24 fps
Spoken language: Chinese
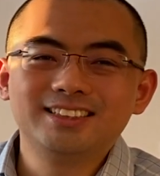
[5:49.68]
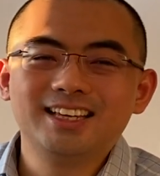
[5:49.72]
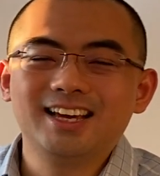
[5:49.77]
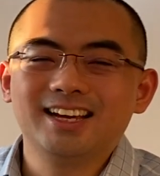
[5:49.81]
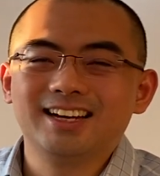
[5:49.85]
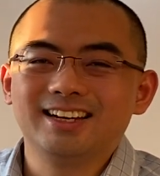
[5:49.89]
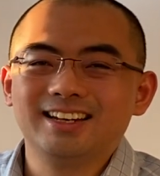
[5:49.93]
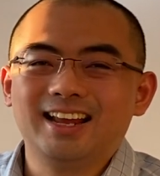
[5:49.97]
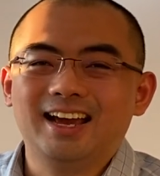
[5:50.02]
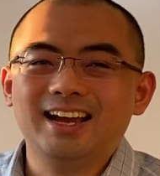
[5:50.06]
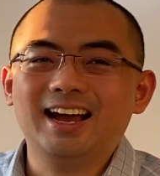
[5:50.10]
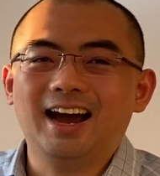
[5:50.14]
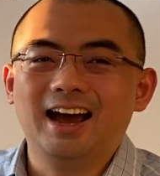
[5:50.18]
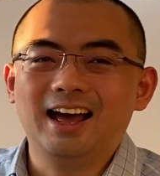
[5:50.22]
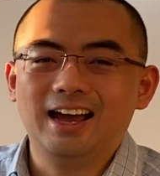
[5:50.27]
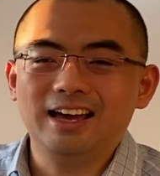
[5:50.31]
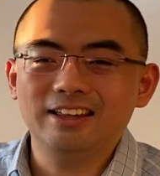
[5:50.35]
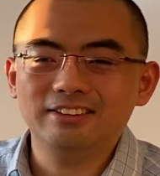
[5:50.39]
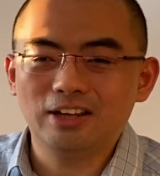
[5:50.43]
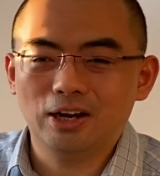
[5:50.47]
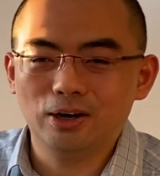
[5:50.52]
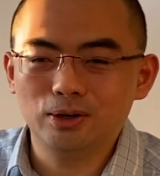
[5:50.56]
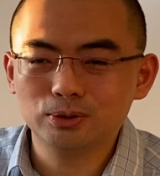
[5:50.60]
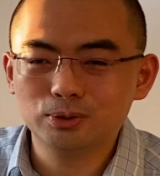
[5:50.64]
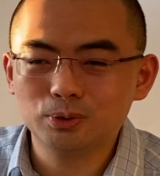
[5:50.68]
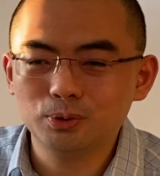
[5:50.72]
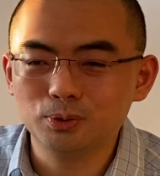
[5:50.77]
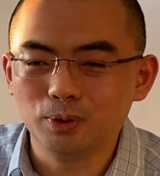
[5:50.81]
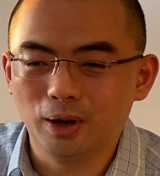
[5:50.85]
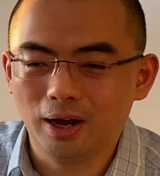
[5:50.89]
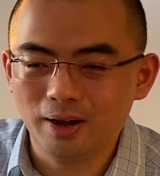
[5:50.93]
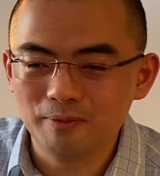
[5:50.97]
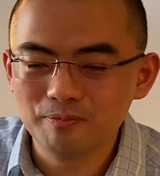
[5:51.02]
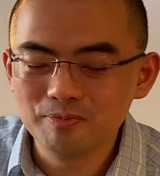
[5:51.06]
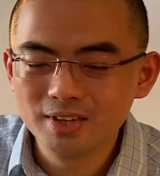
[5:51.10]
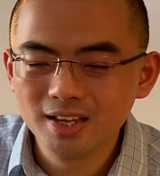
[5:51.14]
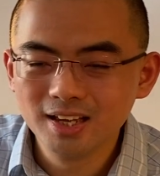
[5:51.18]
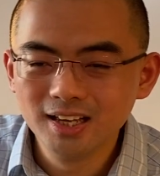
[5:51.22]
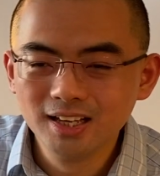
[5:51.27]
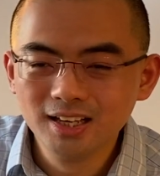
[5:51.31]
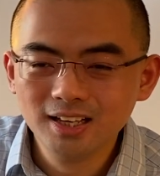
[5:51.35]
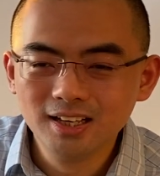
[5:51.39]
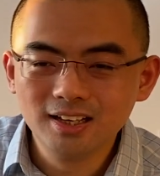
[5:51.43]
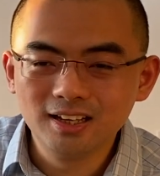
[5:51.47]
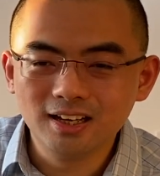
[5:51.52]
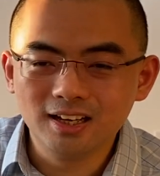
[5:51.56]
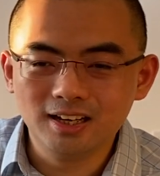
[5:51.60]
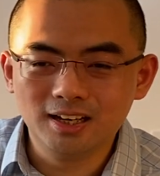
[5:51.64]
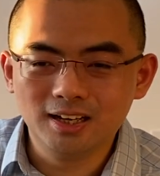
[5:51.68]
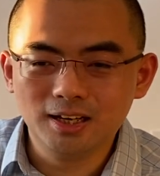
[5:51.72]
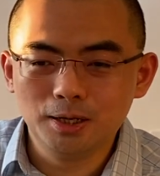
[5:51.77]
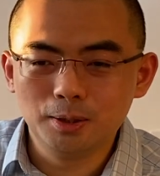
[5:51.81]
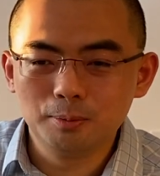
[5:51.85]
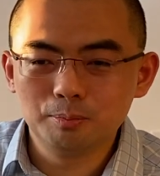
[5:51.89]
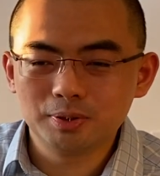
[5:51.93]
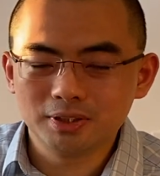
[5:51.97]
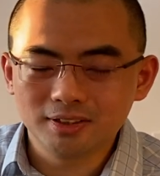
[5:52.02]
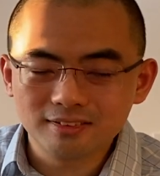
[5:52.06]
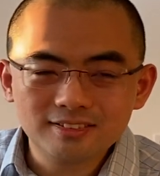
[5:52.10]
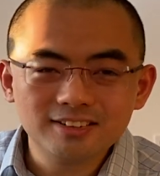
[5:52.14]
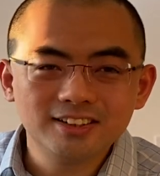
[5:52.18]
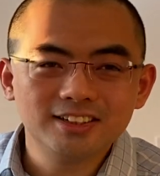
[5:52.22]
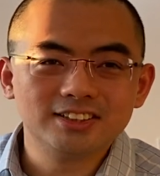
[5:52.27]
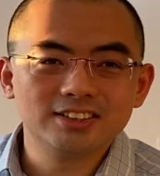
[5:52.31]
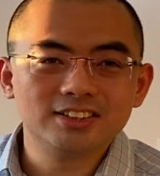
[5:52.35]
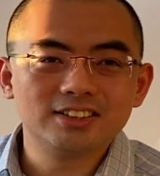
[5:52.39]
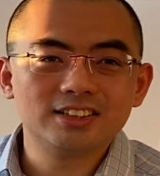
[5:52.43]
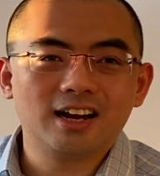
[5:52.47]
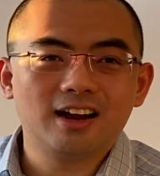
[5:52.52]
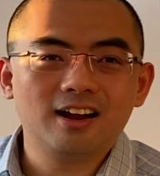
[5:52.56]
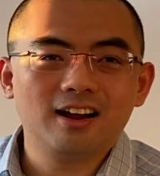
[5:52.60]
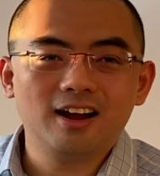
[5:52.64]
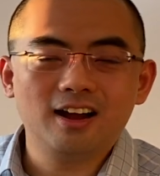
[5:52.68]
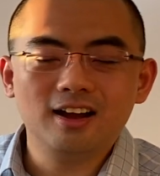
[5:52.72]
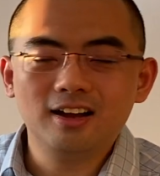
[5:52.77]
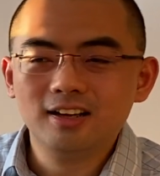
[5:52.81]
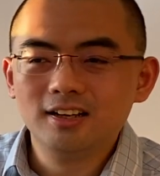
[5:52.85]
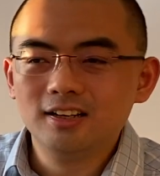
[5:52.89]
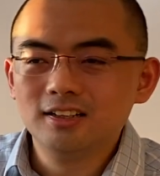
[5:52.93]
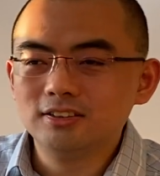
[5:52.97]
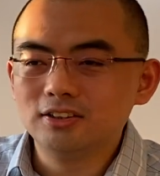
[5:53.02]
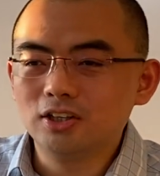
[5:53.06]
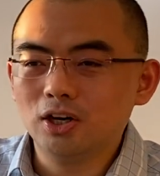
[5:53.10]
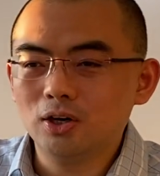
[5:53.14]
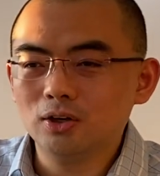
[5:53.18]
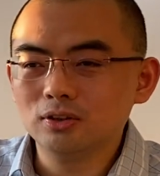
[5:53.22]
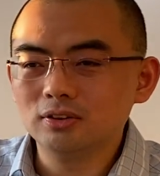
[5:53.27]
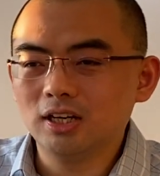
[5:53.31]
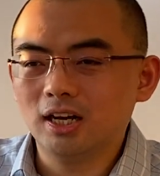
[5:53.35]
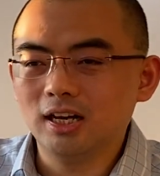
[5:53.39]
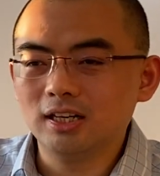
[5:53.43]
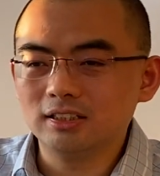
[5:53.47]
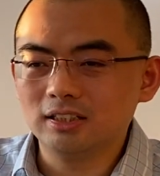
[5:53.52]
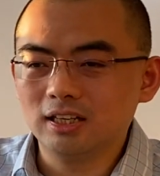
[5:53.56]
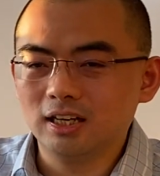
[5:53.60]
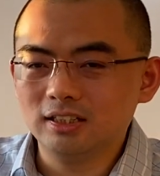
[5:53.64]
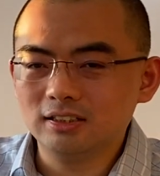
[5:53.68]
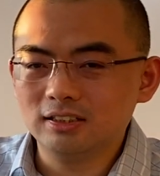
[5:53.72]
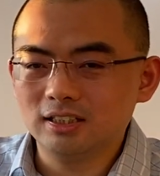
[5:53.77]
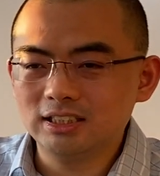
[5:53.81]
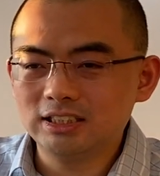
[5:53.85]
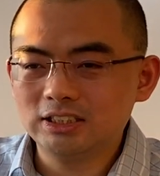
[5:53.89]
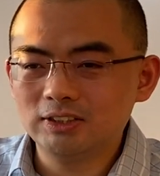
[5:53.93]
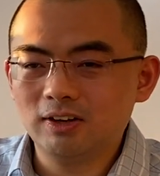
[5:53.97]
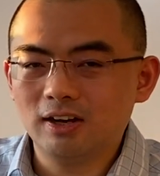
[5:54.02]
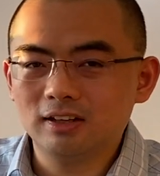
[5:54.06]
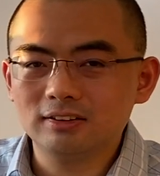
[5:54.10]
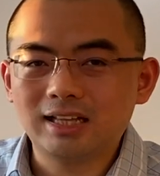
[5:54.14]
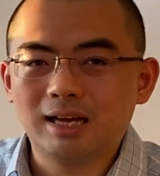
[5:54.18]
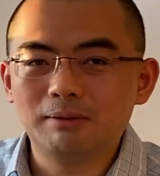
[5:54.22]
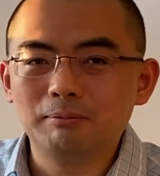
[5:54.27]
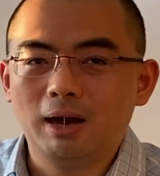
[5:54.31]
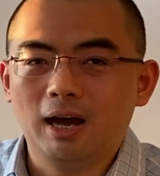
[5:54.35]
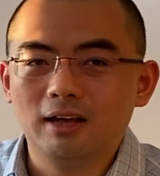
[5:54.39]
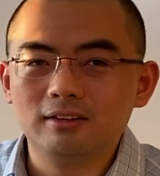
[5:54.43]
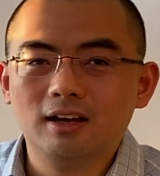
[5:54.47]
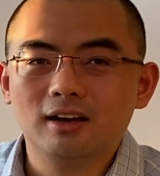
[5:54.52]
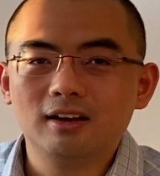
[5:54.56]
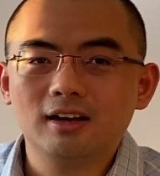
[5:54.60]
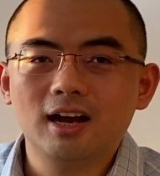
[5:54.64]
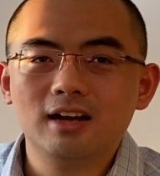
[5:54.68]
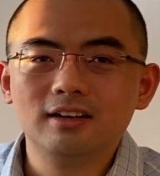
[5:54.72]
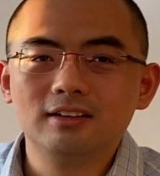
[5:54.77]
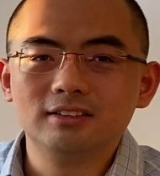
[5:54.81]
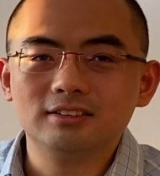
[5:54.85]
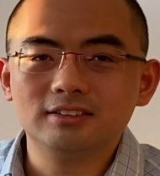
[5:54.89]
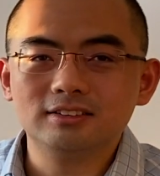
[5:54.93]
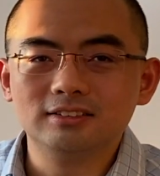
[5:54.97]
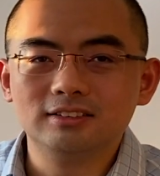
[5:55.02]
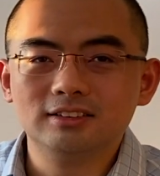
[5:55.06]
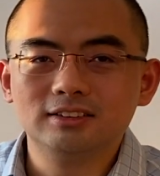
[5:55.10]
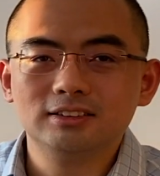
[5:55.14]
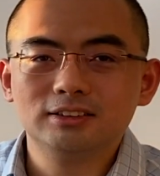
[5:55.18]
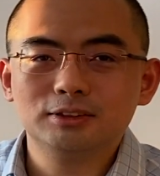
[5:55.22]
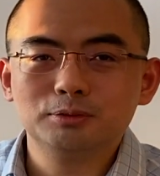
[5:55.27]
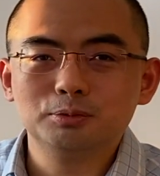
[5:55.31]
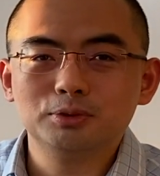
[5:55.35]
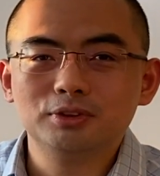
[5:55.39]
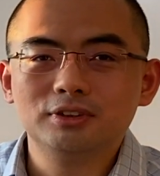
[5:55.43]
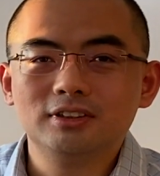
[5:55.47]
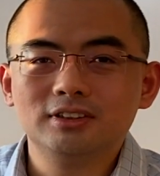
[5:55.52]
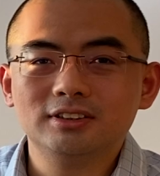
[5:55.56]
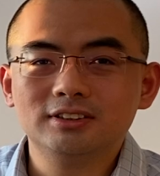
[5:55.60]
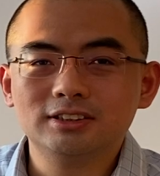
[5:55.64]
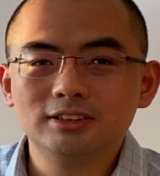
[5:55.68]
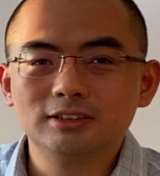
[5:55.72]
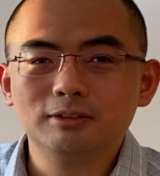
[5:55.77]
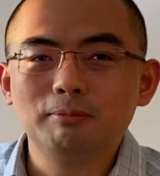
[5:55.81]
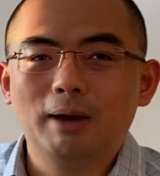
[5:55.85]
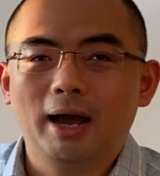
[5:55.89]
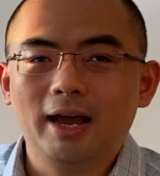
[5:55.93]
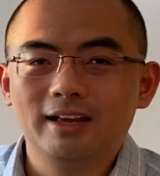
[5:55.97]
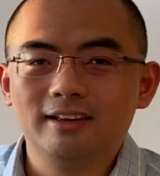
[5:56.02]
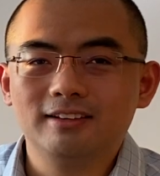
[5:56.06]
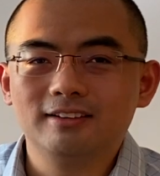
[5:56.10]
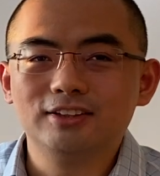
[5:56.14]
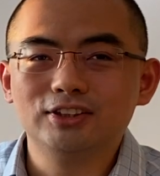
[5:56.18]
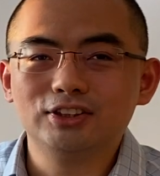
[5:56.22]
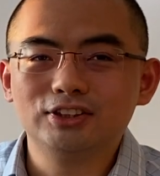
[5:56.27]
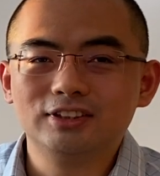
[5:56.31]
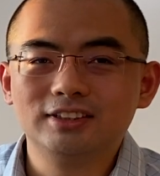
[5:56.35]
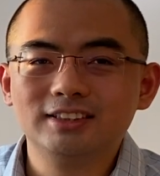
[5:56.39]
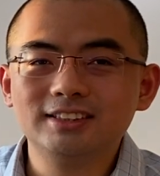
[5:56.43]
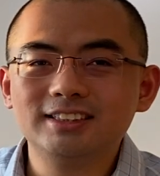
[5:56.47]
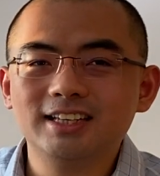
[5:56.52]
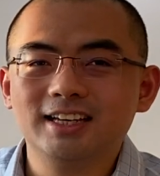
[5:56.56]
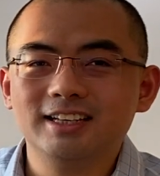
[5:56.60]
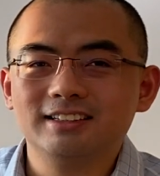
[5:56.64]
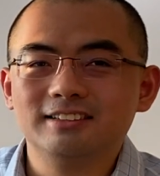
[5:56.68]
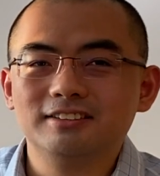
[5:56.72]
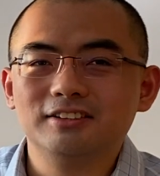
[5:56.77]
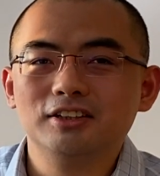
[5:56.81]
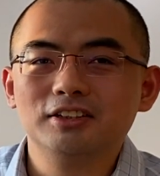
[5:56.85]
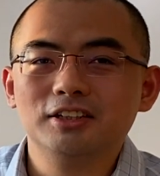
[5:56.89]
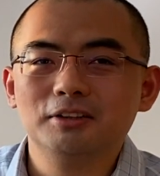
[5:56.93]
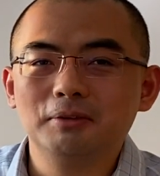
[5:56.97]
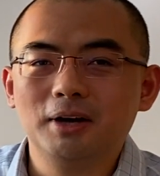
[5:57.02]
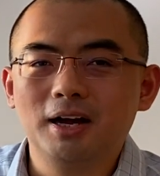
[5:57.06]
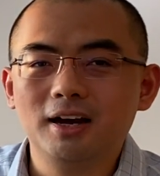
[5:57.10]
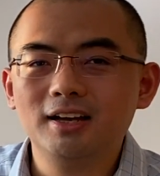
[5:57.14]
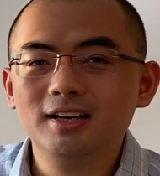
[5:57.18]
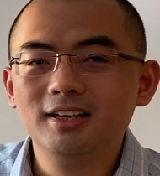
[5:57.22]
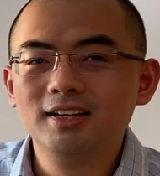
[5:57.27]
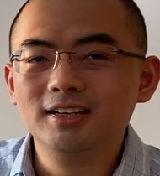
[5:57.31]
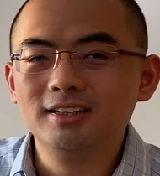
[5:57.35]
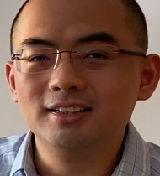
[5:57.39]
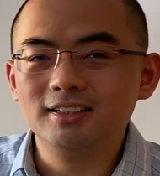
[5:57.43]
借个徕卡 SL two 啊，呃，评测一下啊，然后呢，也也希望大马呢，看是是不是是能买一个，是能借一个的吧，